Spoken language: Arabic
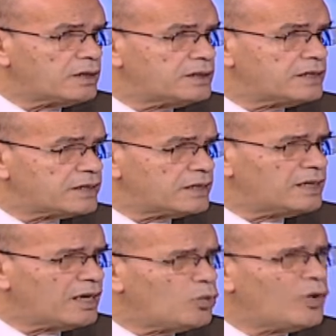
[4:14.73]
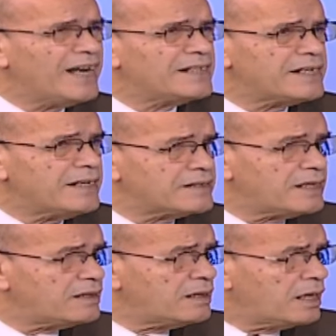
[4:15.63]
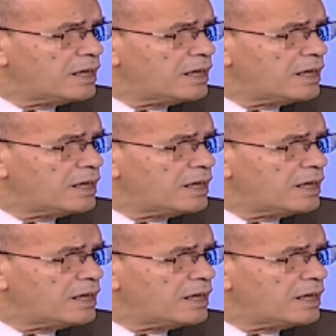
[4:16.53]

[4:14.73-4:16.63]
لنتنياهو أساسا